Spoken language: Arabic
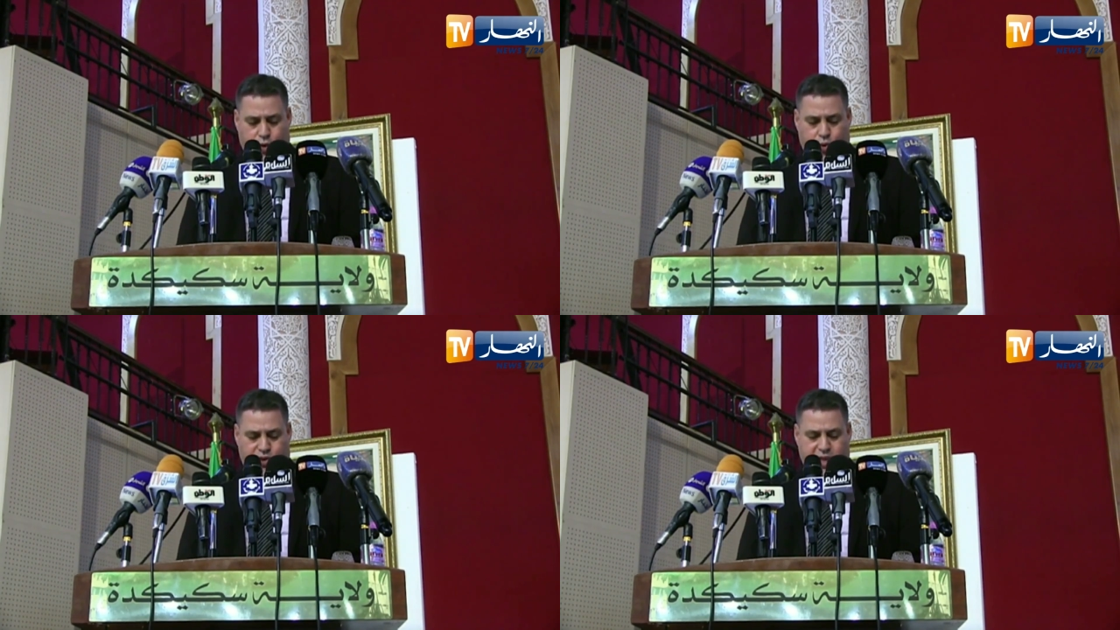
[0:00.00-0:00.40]

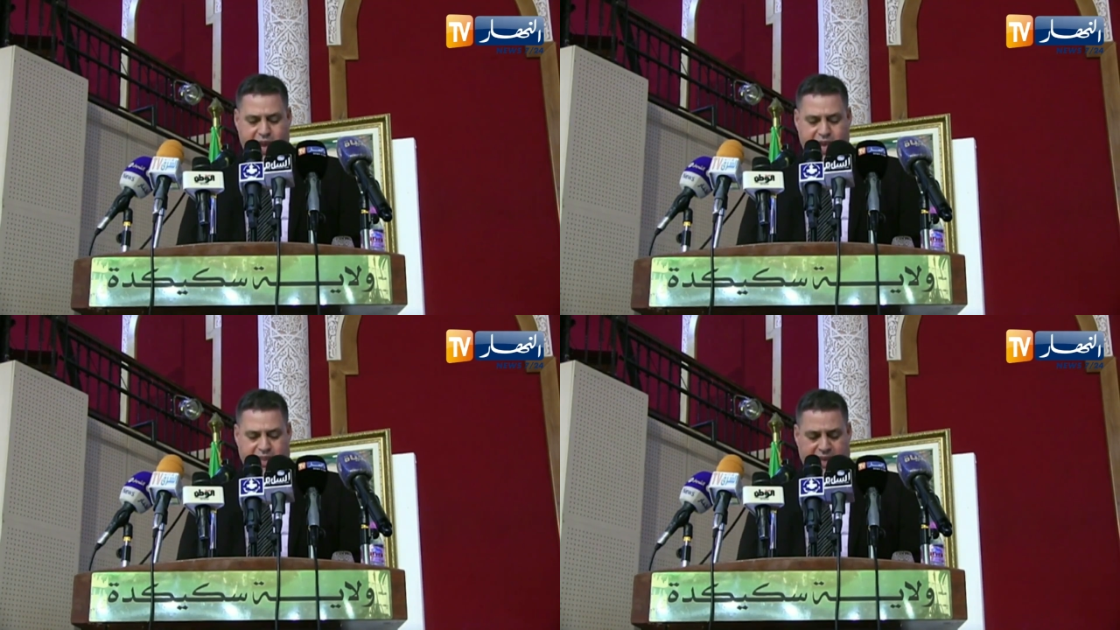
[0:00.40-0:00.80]

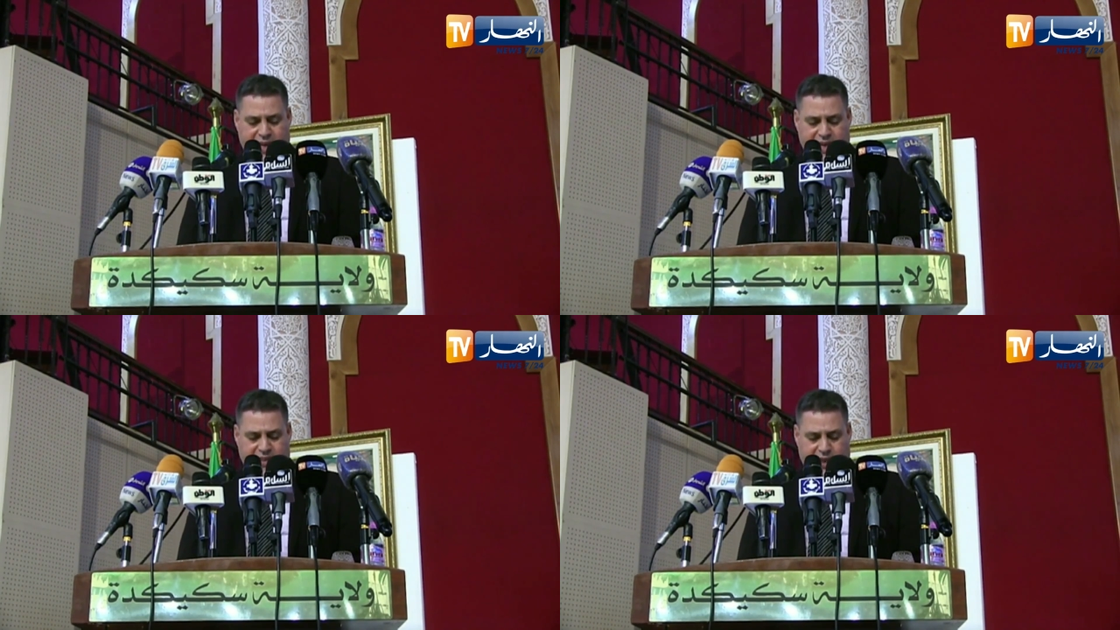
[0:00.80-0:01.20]
يساعد
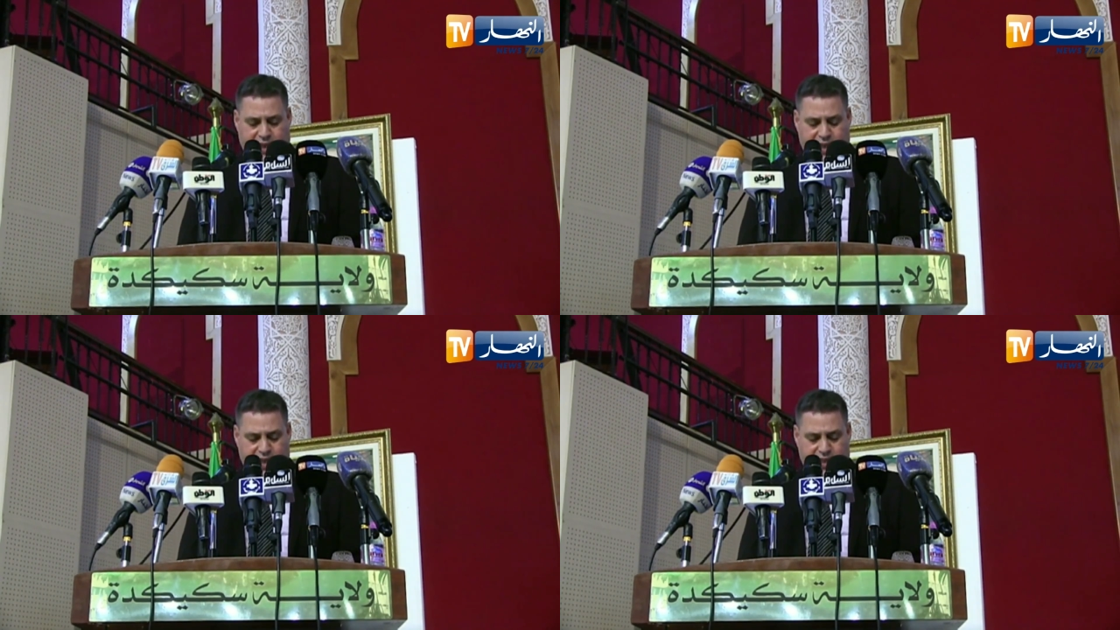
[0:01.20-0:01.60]
على
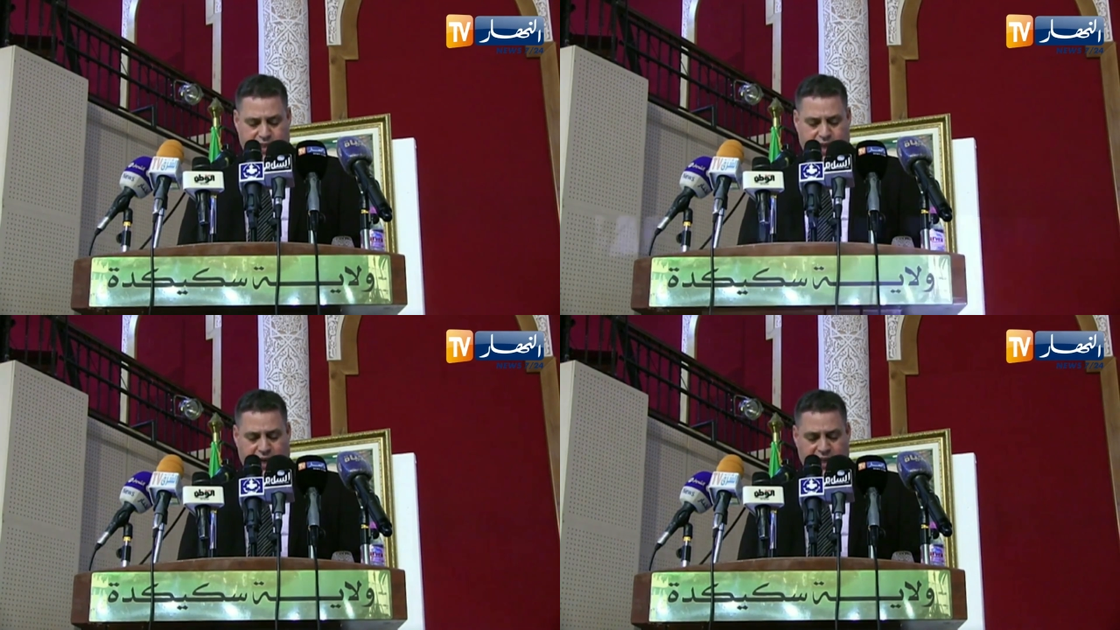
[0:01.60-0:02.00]

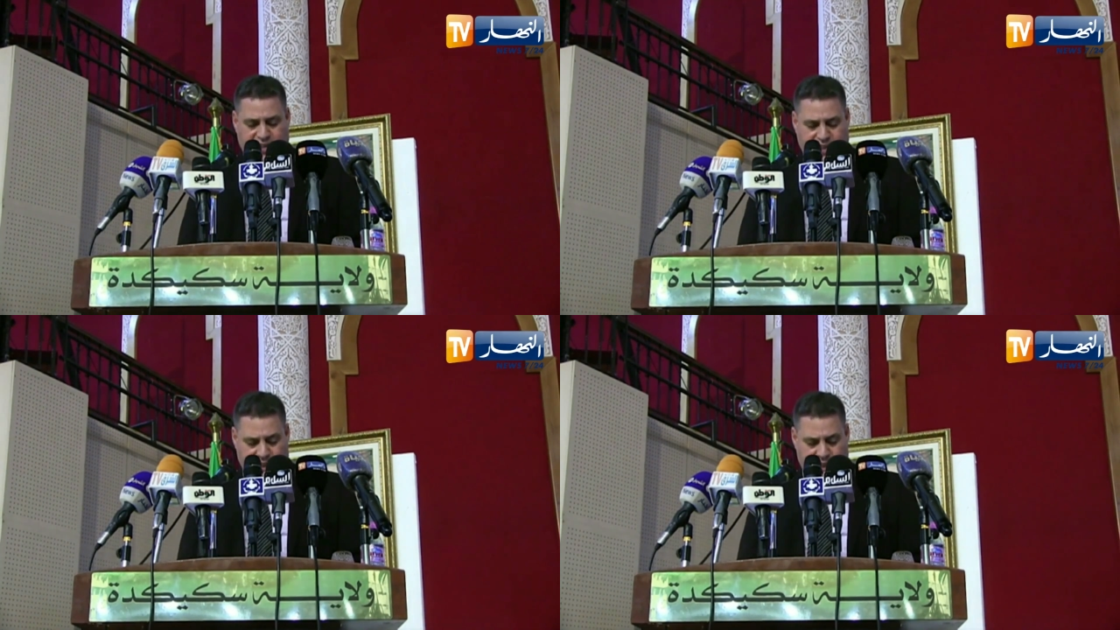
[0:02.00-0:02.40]
تقليص
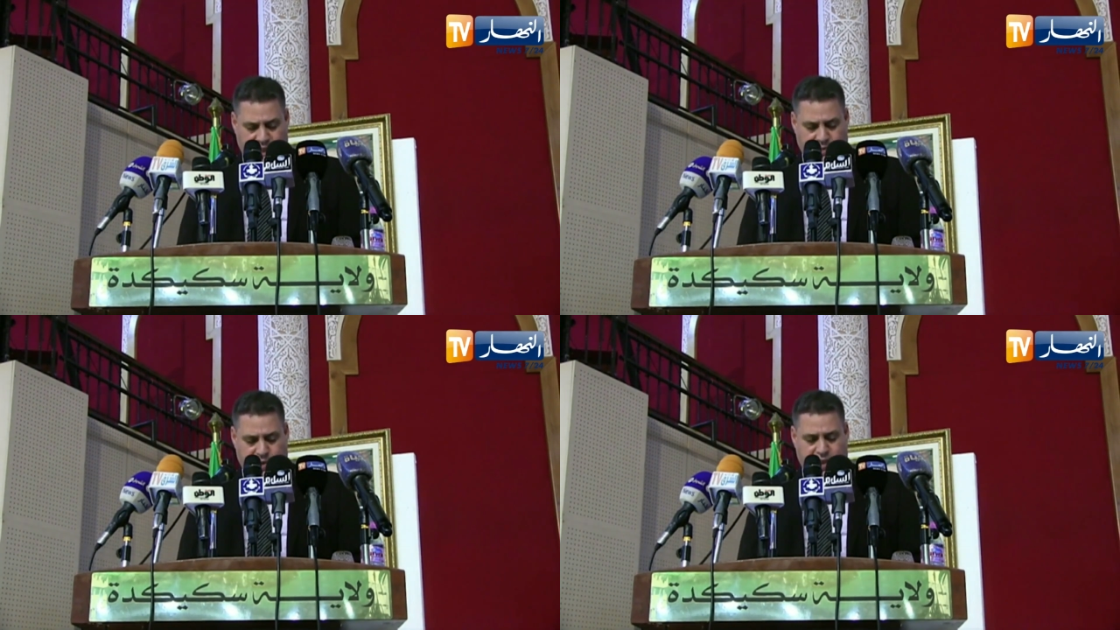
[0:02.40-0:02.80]
على
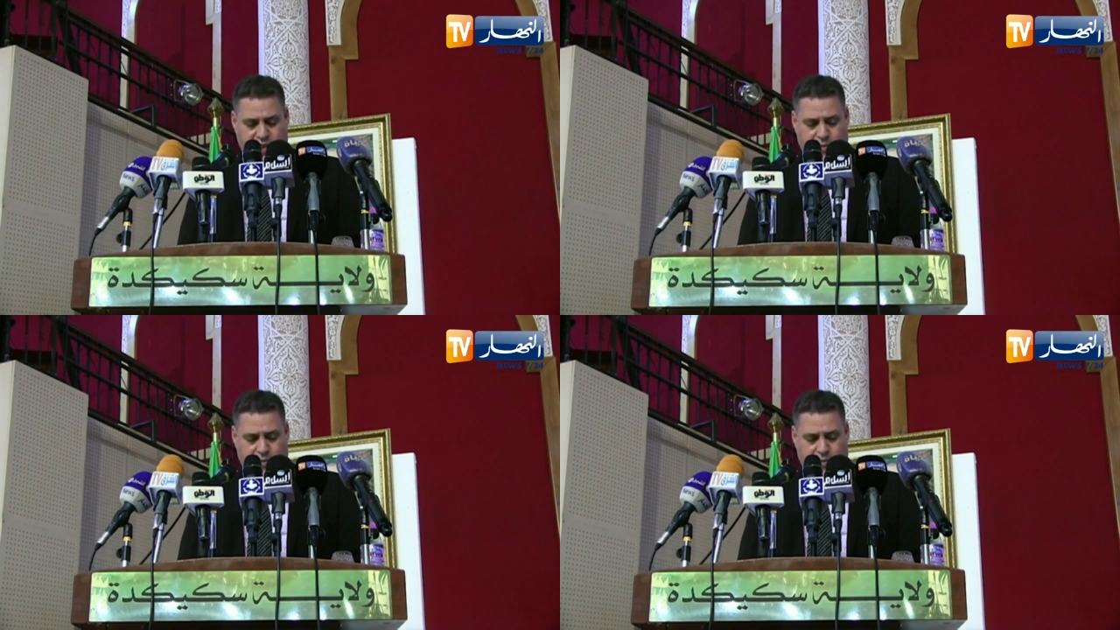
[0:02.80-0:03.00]
التقليص من